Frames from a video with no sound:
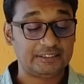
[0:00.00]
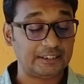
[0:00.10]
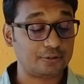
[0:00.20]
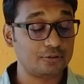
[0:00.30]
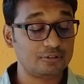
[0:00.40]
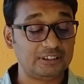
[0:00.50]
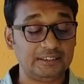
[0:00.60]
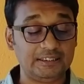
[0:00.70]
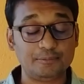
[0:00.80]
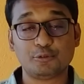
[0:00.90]
যে কোনো
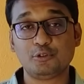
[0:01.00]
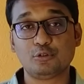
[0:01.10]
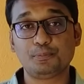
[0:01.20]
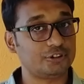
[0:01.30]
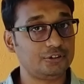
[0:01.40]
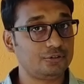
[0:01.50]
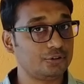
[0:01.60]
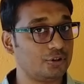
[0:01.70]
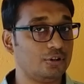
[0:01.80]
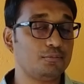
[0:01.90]
তিনটি ভূমিরূপ চিত্র
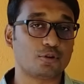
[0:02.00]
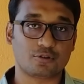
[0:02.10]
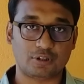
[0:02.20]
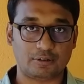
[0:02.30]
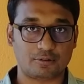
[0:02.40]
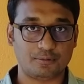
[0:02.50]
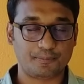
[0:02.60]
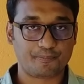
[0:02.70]
সহ বর্ণনা করো